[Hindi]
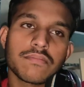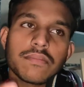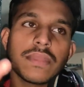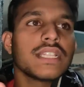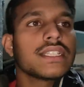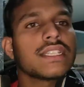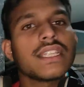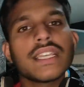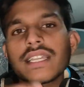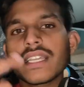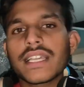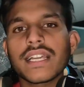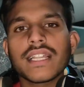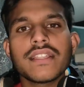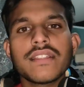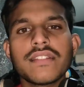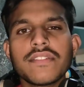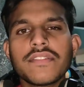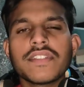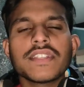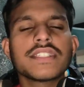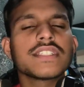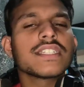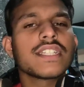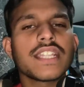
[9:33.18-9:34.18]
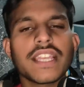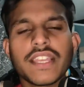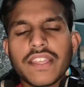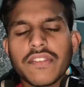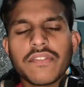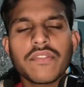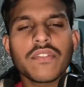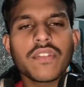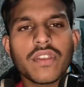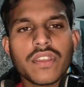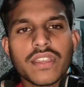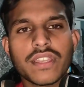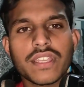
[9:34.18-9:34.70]
मिलते हैं कल फिर से नए
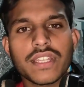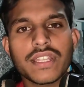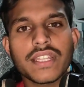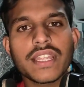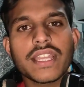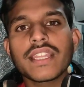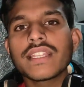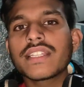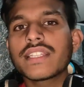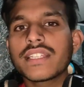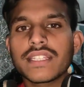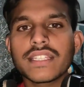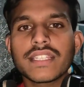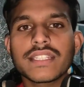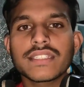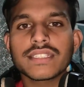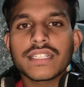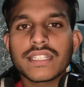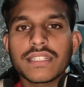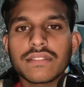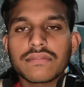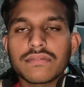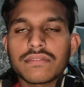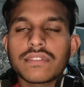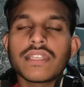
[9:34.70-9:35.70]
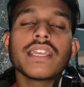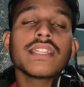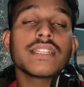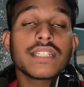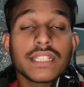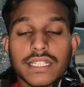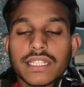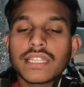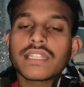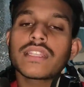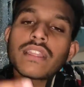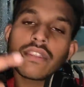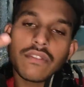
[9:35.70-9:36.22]
ब्लॉग के नए दिन के साथ नए
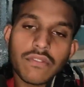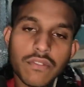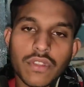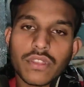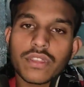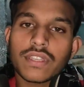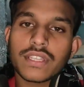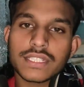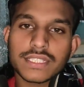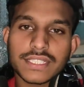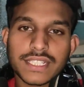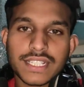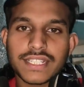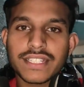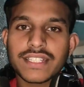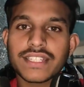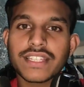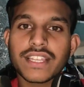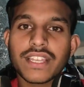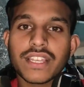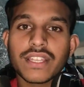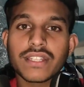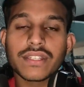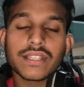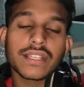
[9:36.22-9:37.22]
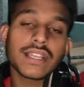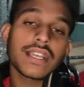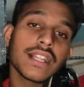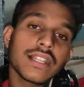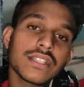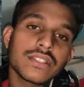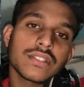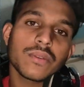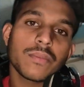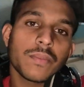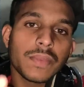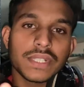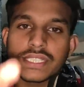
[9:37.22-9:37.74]
दिन के नए ब्लॉग के साथ
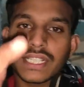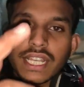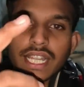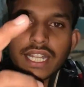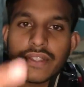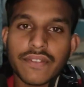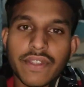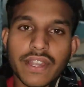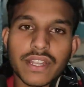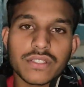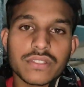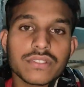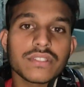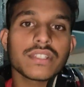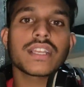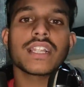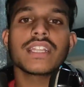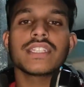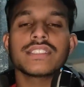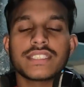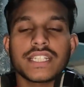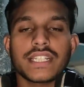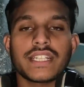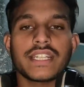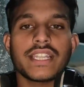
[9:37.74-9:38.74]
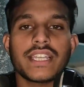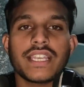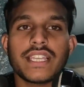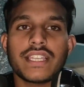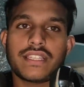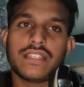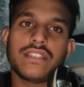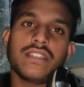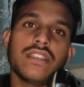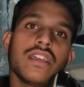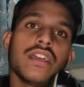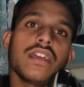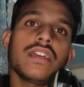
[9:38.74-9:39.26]
कल तो मज़ा आने वाला है क्योंकि कल संडे
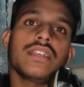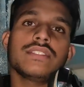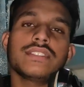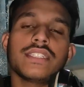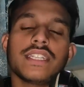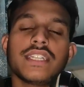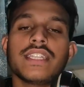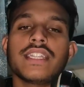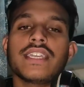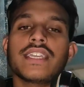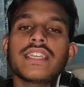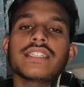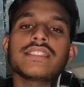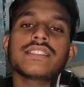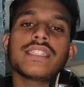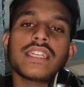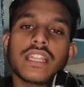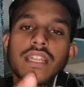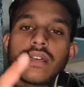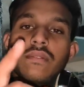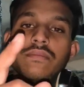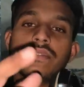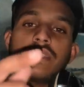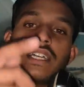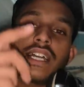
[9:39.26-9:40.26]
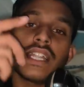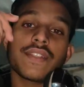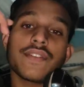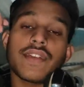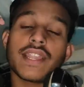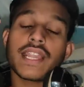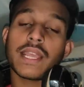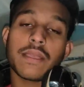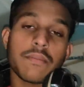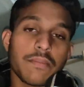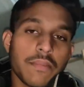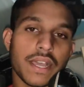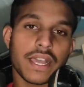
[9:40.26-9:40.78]
है संडे के साथ हम जाने
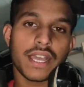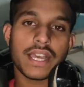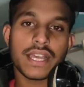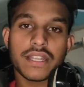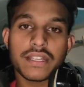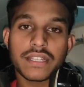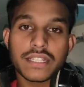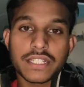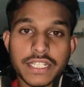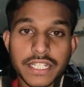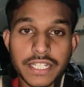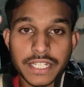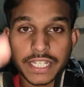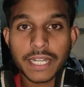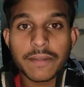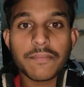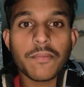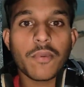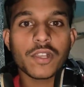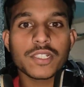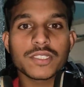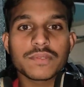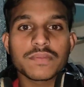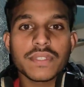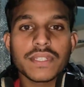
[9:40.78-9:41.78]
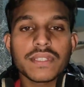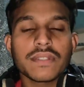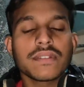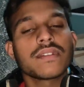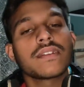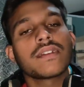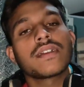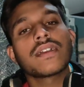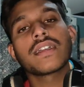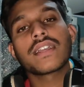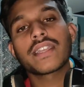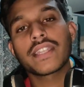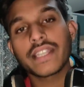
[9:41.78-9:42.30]
वाले हैं बाहर क्रिकेट बॉक्स में
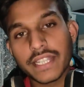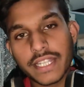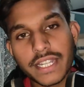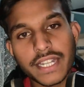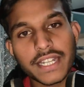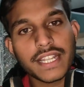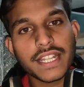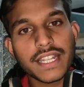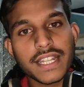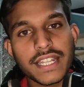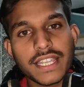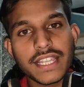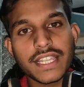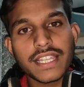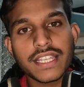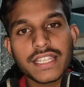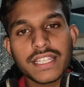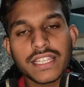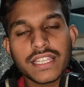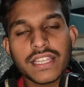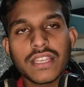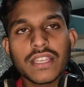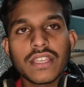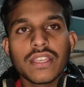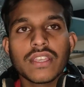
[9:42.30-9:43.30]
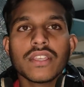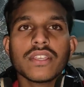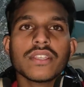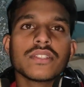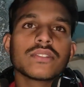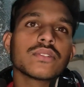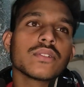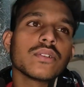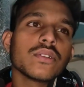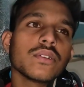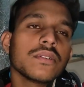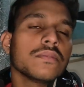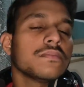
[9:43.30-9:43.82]
क्रिकेट खेलने के लिए
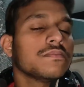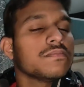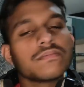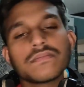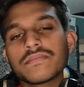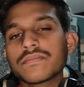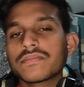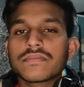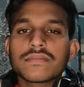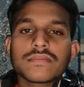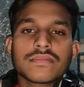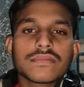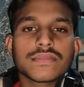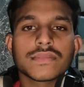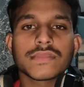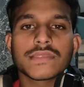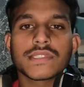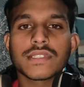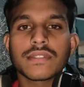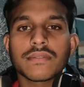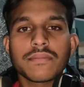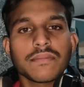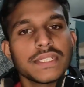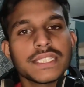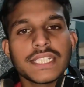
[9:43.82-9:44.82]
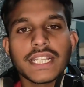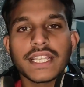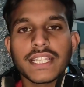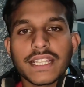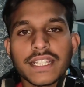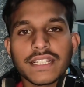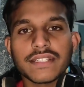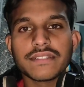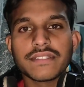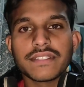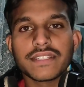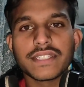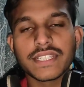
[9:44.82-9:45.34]
सो मज़ा
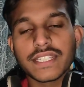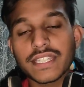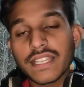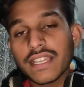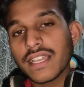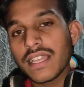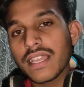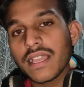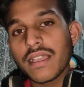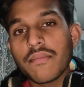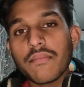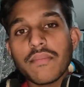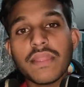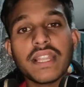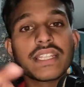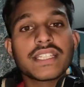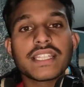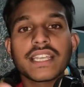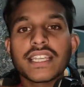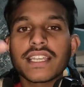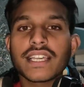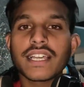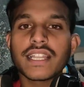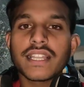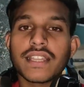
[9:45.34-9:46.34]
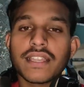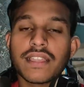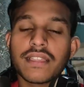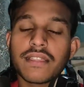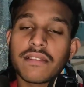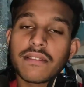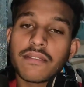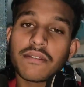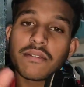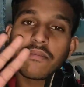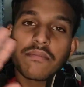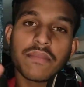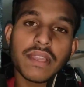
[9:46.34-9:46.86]
आएगा ठीक है मिलते हैं कल
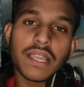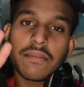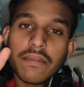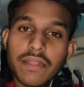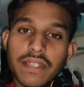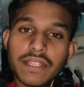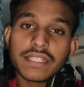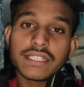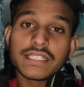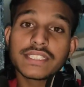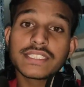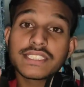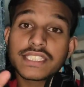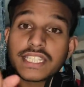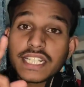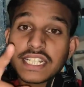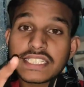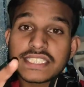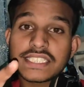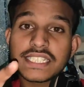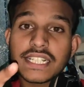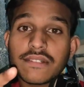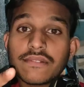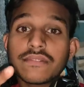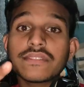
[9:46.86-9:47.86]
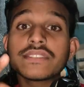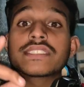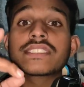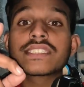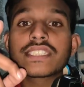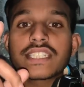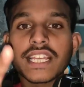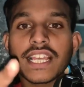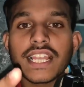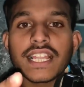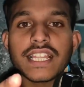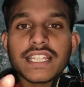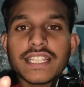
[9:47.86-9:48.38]
बाय बाय स्टे सेफ स्टे